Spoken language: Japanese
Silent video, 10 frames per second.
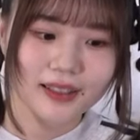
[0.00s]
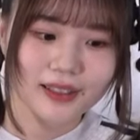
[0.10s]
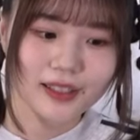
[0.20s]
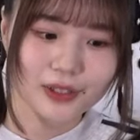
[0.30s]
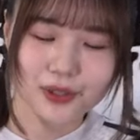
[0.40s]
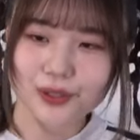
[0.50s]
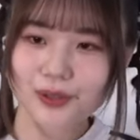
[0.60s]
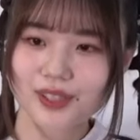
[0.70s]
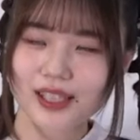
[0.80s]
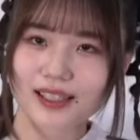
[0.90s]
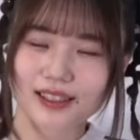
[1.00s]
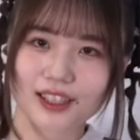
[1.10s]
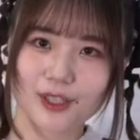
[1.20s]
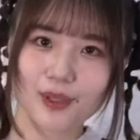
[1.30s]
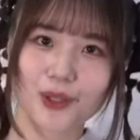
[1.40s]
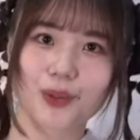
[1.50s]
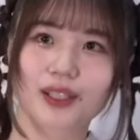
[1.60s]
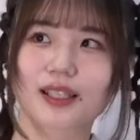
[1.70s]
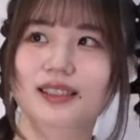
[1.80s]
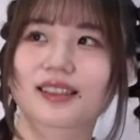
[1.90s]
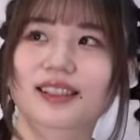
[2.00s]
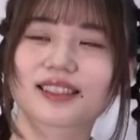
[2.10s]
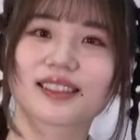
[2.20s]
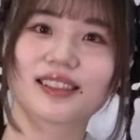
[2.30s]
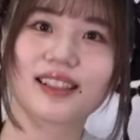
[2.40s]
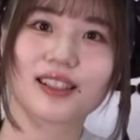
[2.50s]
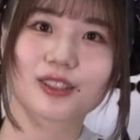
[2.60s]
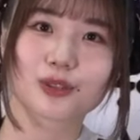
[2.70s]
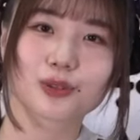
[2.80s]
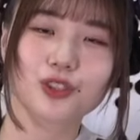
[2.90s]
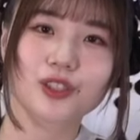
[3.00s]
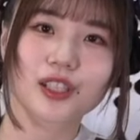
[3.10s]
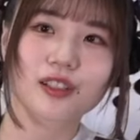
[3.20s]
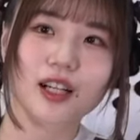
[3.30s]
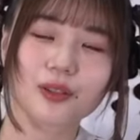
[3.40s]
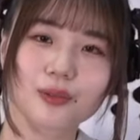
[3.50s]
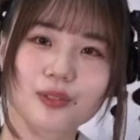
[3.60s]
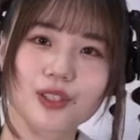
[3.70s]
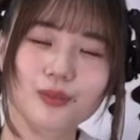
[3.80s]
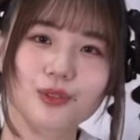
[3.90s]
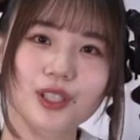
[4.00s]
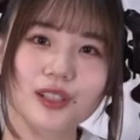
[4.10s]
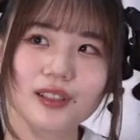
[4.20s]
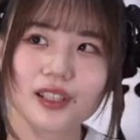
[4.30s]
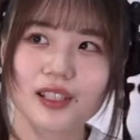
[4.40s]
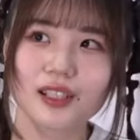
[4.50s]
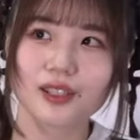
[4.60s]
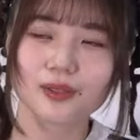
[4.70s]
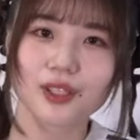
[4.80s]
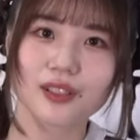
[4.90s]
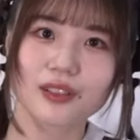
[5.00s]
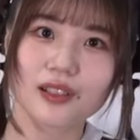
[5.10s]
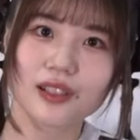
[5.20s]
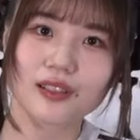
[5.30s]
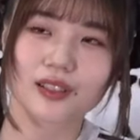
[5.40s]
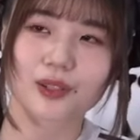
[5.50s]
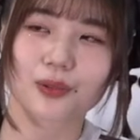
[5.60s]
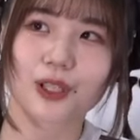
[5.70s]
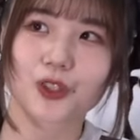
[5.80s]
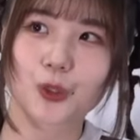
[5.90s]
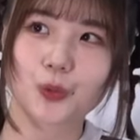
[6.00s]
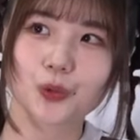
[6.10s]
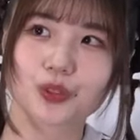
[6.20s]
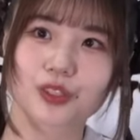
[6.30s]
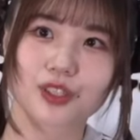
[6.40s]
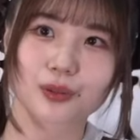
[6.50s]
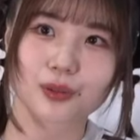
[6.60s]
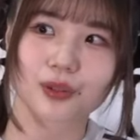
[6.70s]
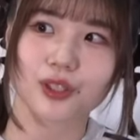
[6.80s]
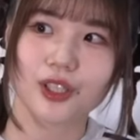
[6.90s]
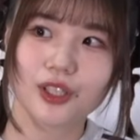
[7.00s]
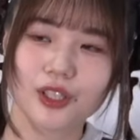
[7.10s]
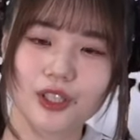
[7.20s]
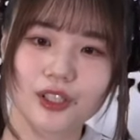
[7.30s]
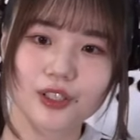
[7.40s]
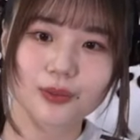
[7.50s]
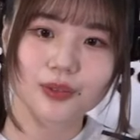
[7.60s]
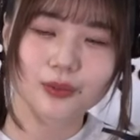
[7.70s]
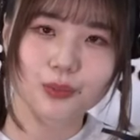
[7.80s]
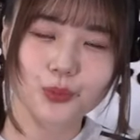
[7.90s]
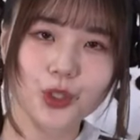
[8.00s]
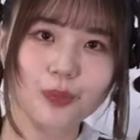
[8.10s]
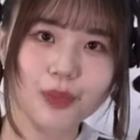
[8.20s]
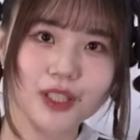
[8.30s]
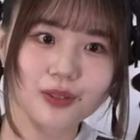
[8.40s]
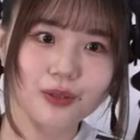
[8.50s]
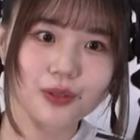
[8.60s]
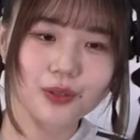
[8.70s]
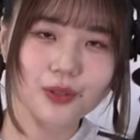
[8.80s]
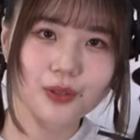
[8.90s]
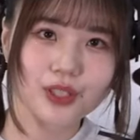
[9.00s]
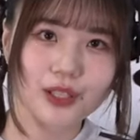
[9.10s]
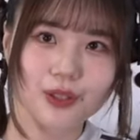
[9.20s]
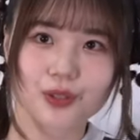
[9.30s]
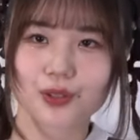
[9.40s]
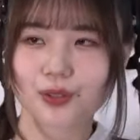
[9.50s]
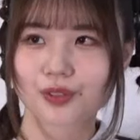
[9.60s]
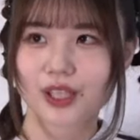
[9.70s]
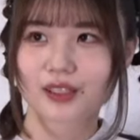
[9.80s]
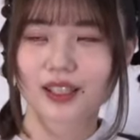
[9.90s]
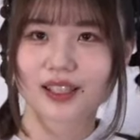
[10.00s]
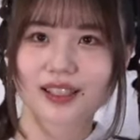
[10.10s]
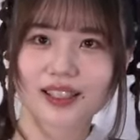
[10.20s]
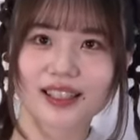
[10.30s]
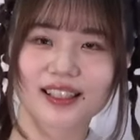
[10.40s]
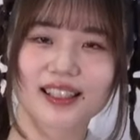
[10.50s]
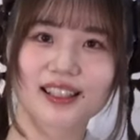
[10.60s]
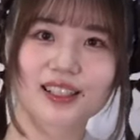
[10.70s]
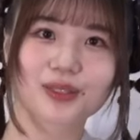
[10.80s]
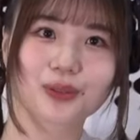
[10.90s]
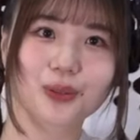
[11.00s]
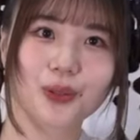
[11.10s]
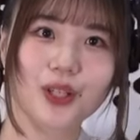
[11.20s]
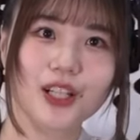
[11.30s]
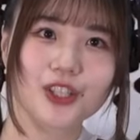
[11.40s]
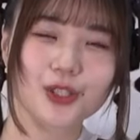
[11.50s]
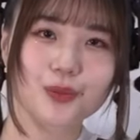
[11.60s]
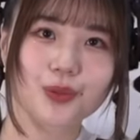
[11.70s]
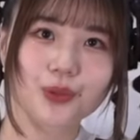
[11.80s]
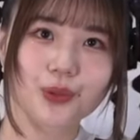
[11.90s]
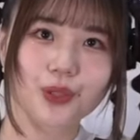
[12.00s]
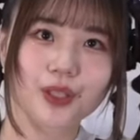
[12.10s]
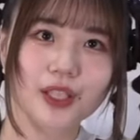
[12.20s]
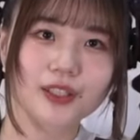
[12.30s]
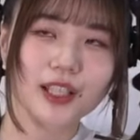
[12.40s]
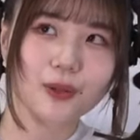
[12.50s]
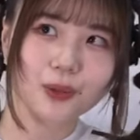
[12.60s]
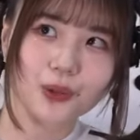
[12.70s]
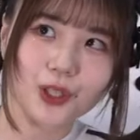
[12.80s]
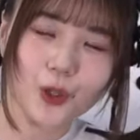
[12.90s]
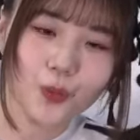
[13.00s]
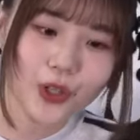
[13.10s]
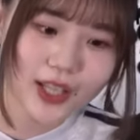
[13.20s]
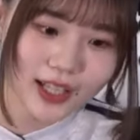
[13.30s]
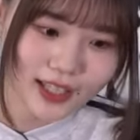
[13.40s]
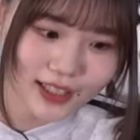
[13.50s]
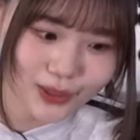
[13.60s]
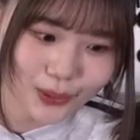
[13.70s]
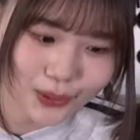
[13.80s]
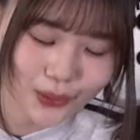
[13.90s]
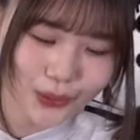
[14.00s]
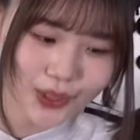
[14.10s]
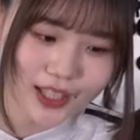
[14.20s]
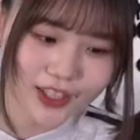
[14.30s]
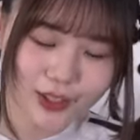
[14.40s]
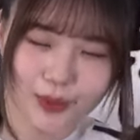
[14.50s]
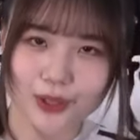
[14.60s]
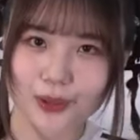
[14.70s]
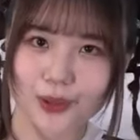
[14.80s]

なんかじゅうよんさいって今の私からしたらすごいなんか可能性無限大の年齢なんだけどなって思うんですけど、でももうやっぱりそのじゅうよんさいはじゅうよんさいなりになんかその自分のやりたいこととか思い描いていることのなんかリミット